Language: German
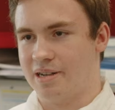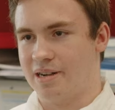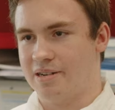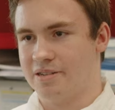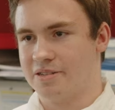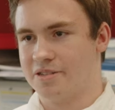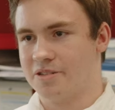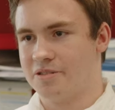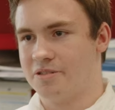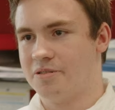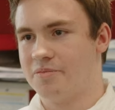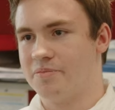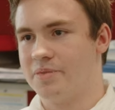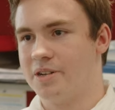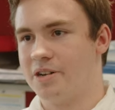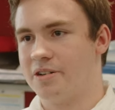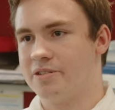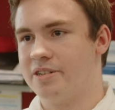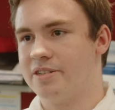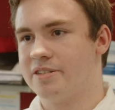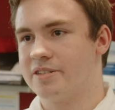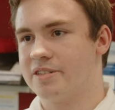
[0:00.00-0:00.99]
Also wir
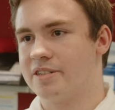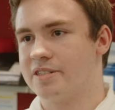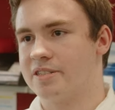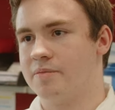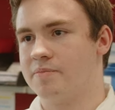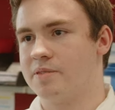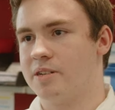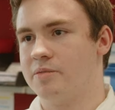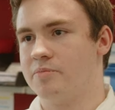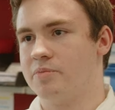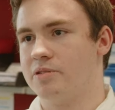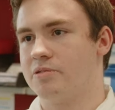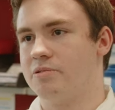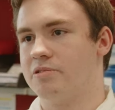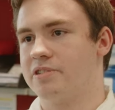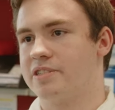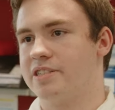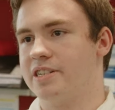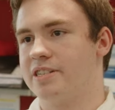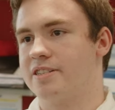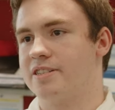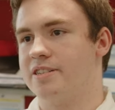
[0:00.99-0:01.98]
haben insgesamt im Büro
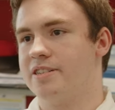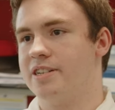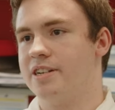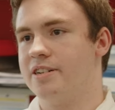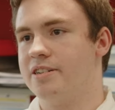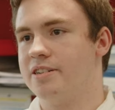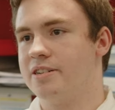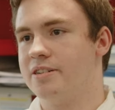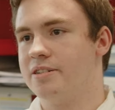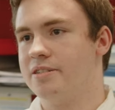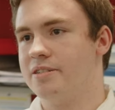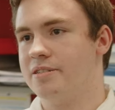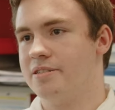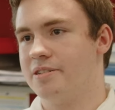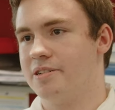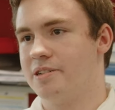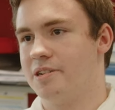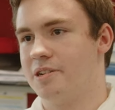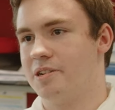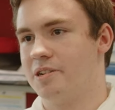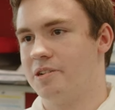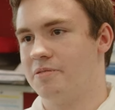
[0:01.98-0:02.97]
sechs Lehrlinge,
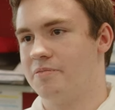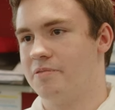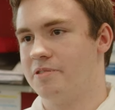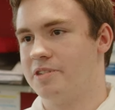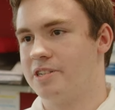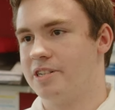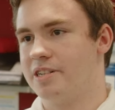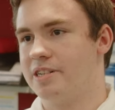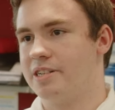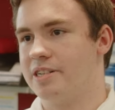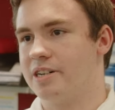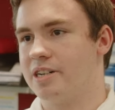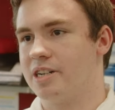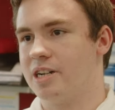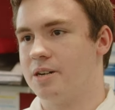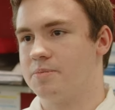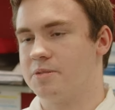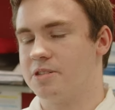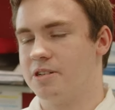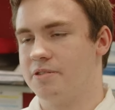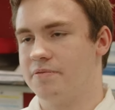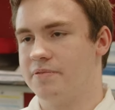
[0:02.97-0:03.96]
wo die Lehre
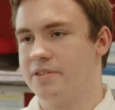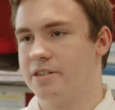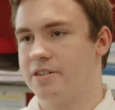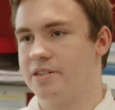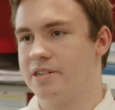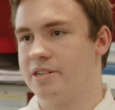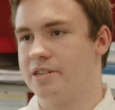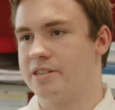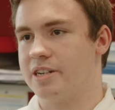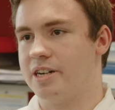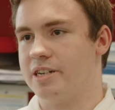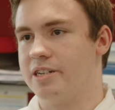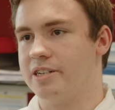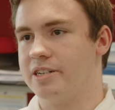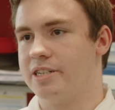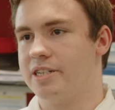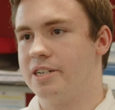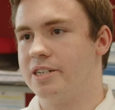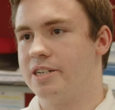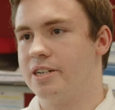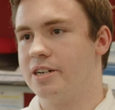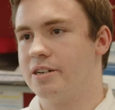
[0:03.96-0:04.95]
absolvieren in drei
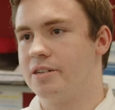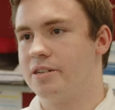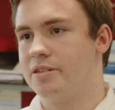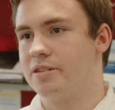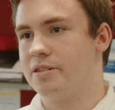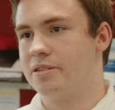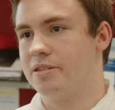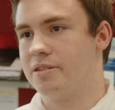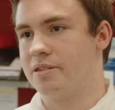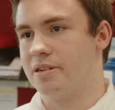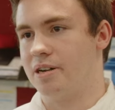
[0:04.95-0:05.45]
Lehrjahren.